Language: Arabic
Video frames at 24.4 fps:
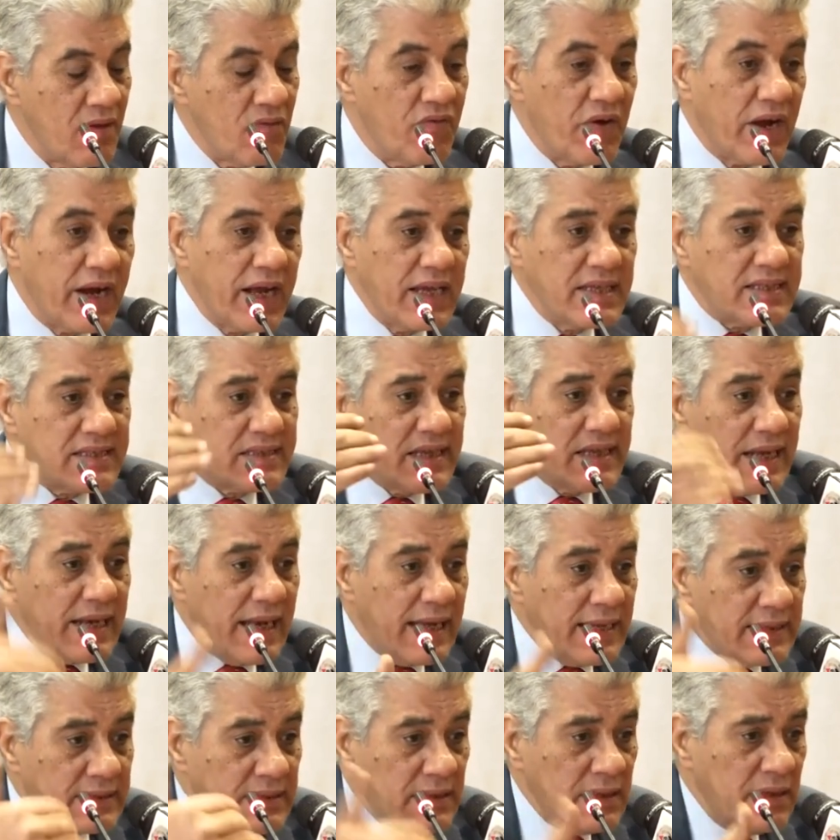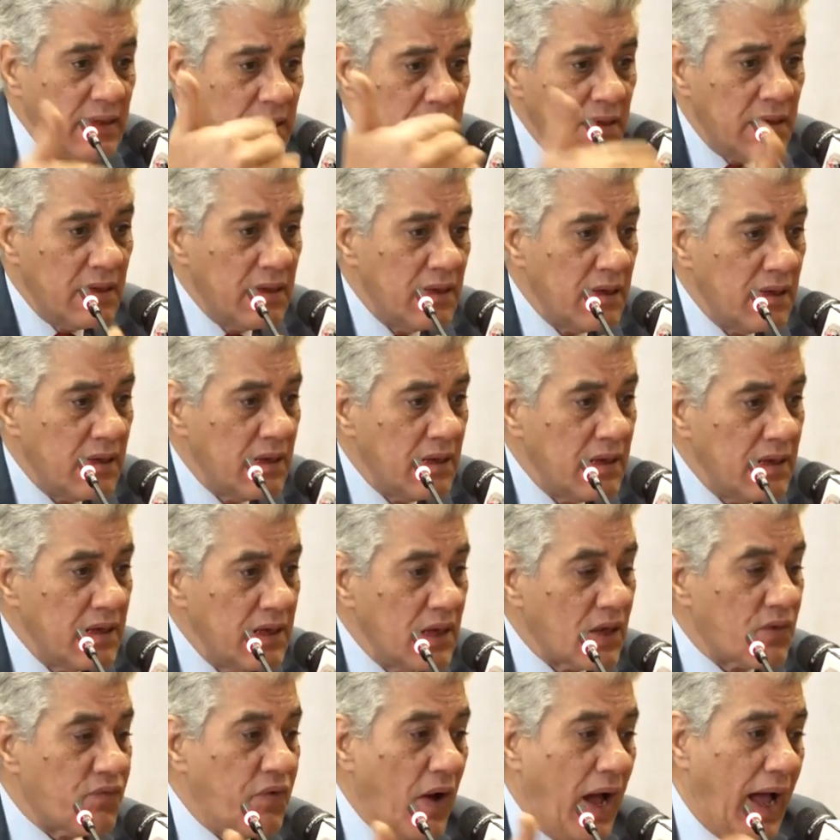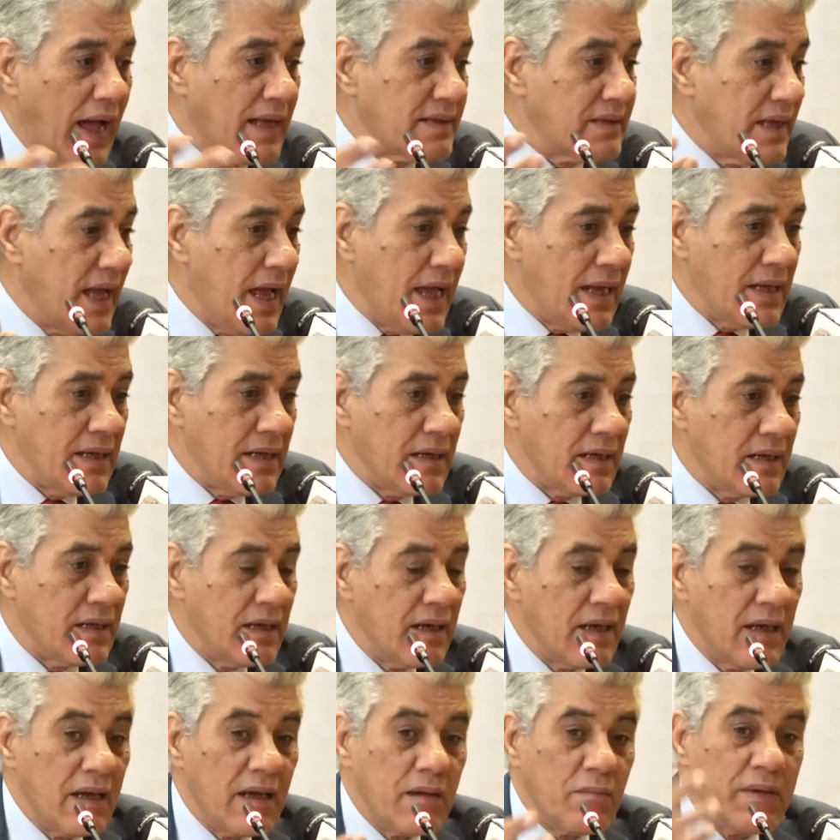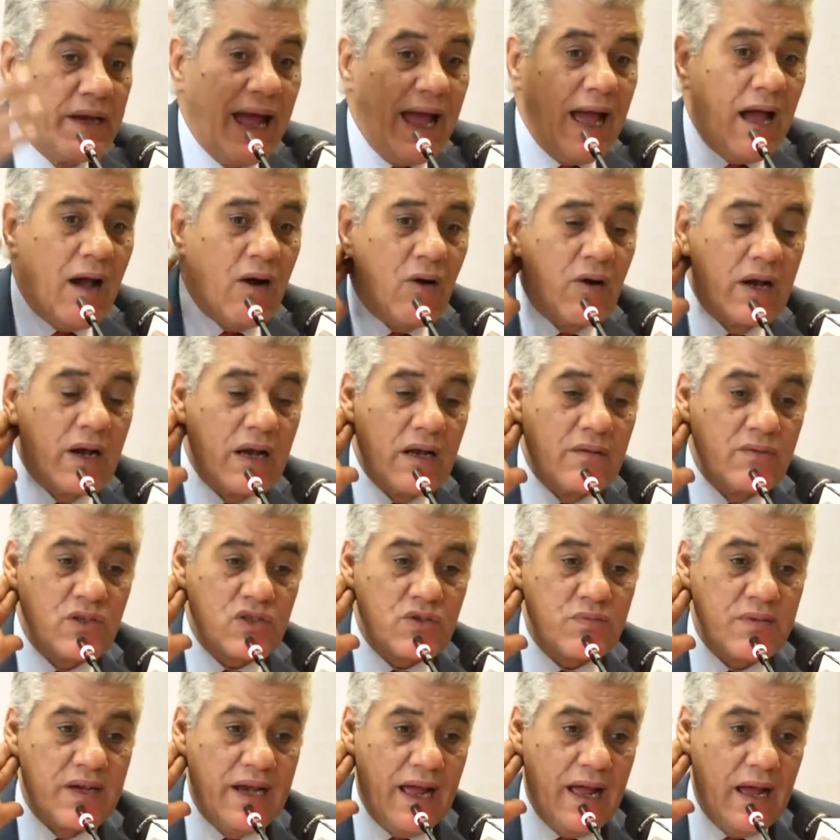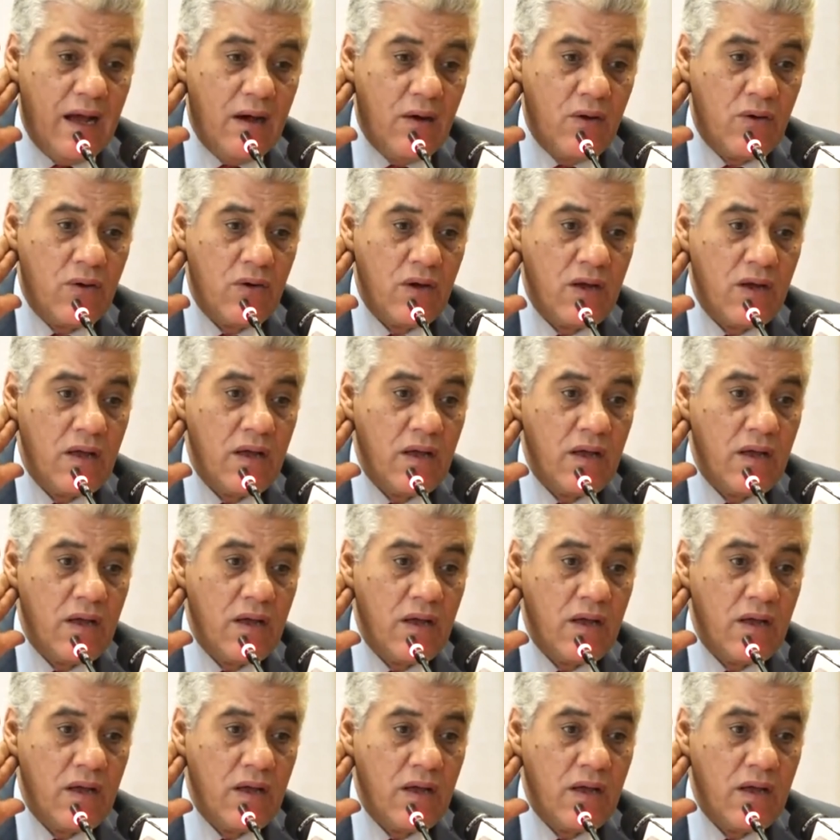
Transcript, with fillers: فجه السنة دي يرفعها تاني من حقه ولا مش من حقه؟